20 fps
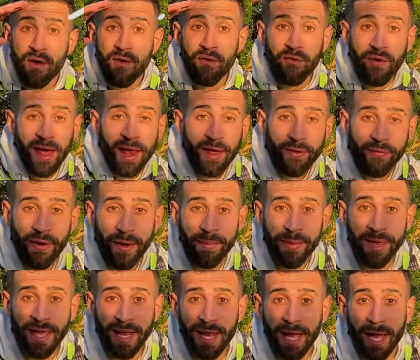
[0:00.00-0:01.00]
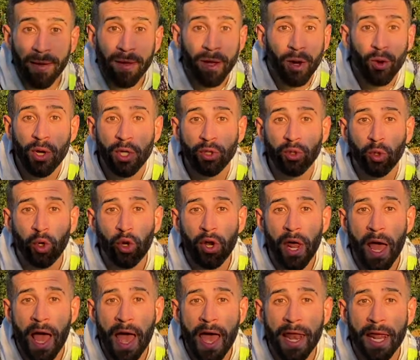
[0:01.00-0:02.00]
Fala família, Luiz Uclu na
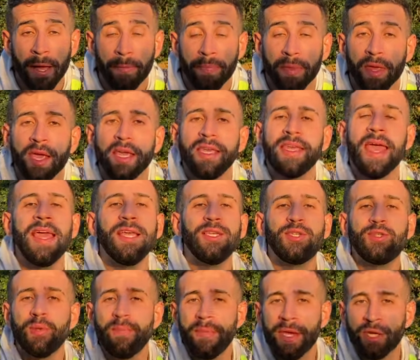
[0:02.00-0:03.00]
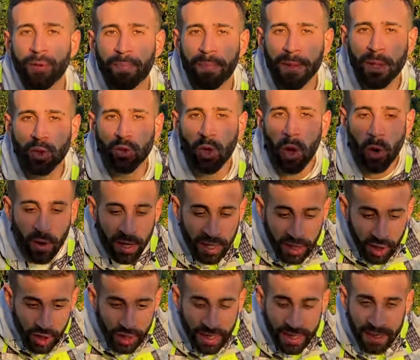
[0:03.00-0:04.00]
área. E é isso mesmo, pessoal,
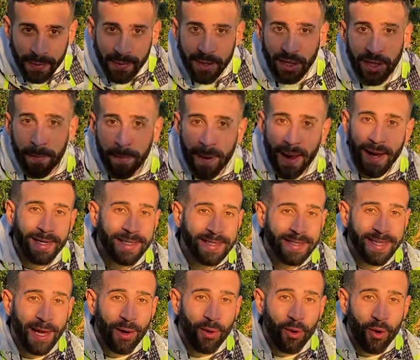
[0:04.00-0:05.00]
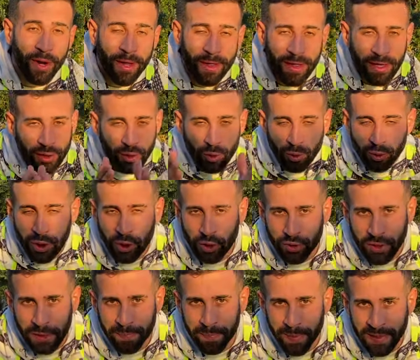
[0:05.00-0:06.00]
diretamente de Barcelona. Não sei se
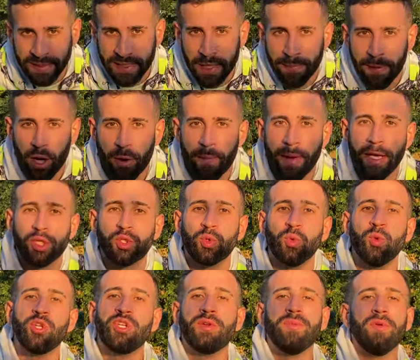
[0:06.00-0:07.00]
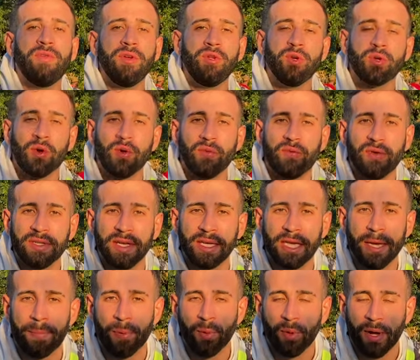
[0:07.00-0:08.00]
vocês perceberam, mas o último vídeo que eu fiz
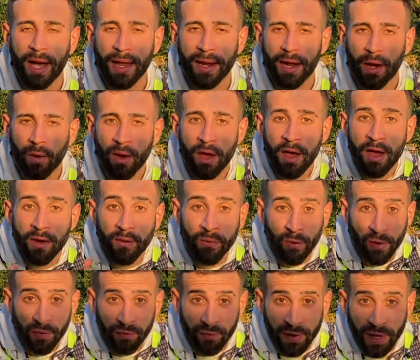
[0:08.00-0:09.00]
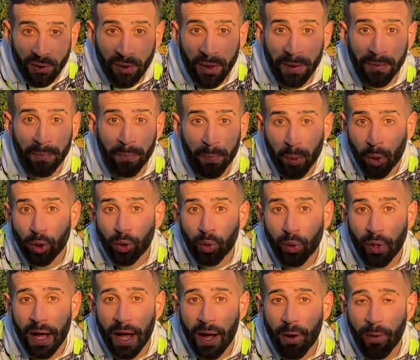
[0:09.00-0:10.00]
aqui pro canal foi feito em
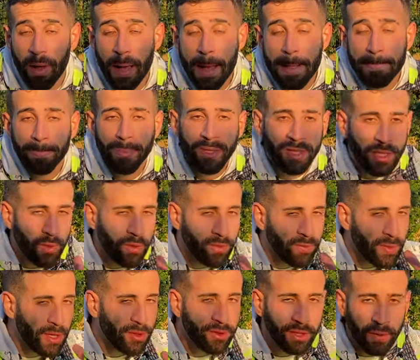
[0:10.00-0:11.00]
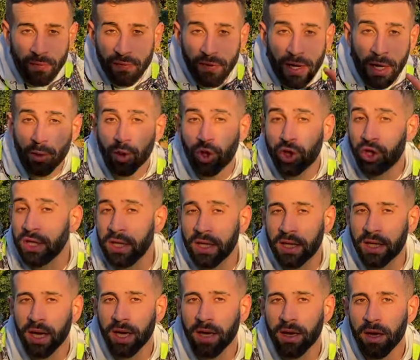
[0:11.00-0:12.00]
Portugal. Então, mano, estão ficando
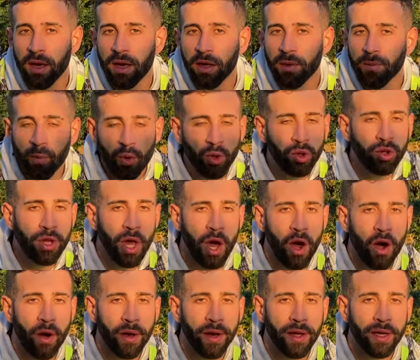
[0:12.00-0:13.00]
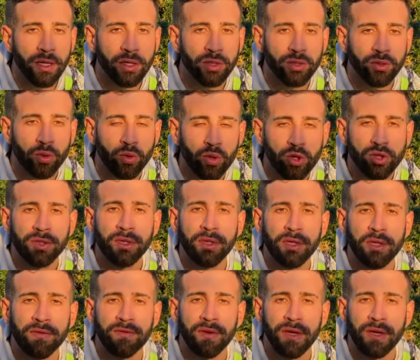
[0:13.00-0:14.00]
chique, hein? Muito da hora isso. Tô gostando
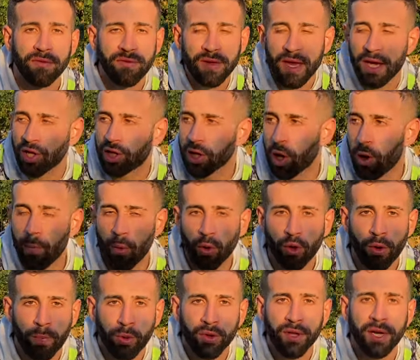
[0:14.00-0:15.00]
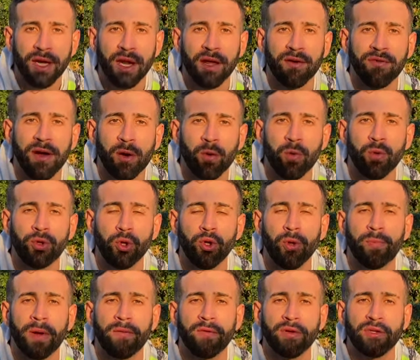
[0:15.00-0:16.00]
de ver, viajar o mundo, poder gravar conteúdo
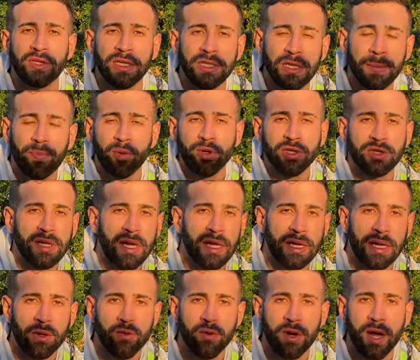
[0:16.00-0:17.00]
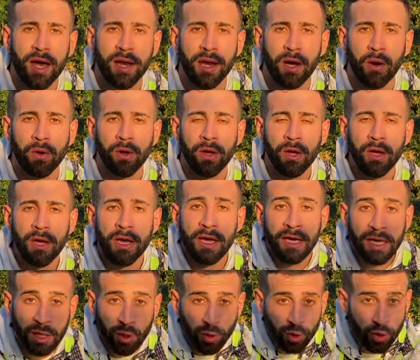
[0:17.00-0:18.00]
para vocês e postar aqui no canal.
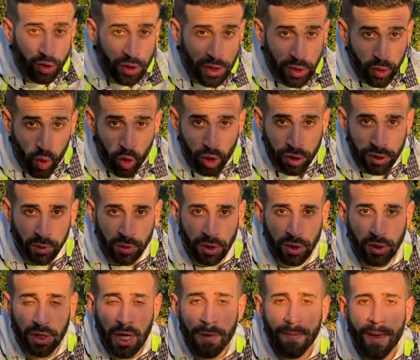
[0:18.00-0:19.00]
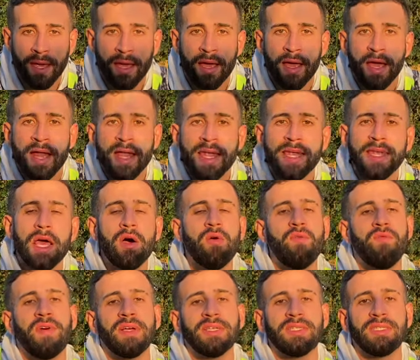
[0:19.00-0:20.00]
Então se vocês gostam disso também,
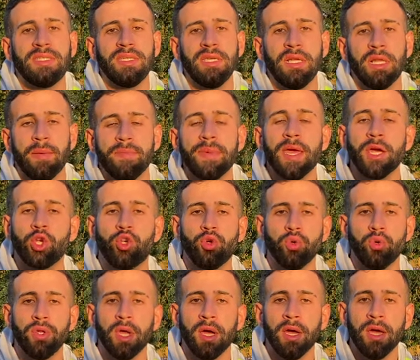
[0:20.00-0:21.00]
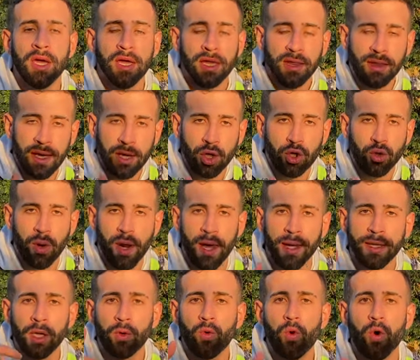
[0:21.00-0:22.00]
não vacila, me ajuda. Deixa um
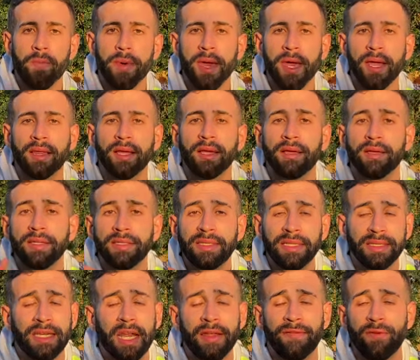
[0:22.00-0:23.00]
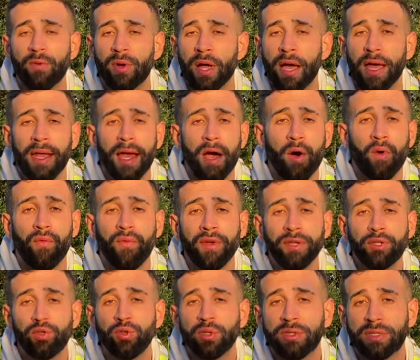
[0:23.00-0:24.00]
like, comenta, se inscreve no canal,
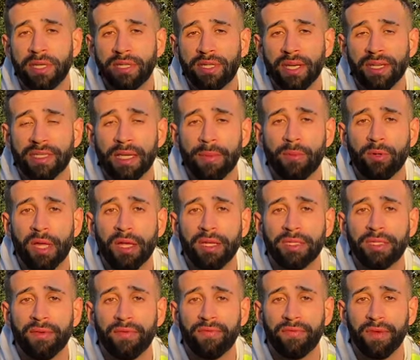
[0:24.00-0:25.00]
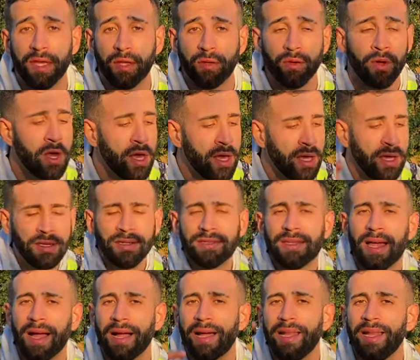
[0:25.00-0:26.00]
faz tudo que vocês já sabem que tem que ser feito.
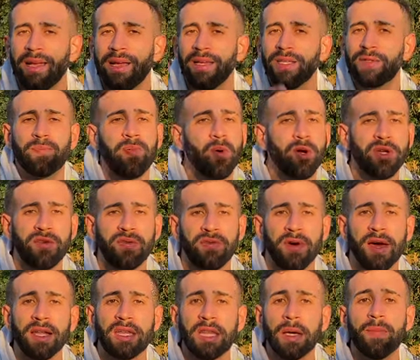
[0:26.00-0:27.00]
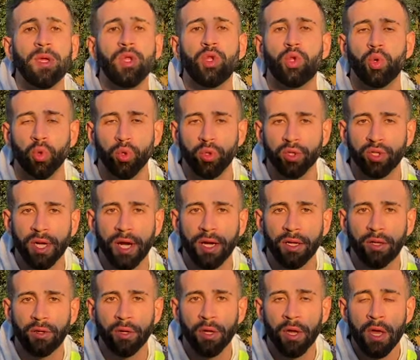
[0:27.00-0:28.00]
Instagram, Spotify, também tudo, certo?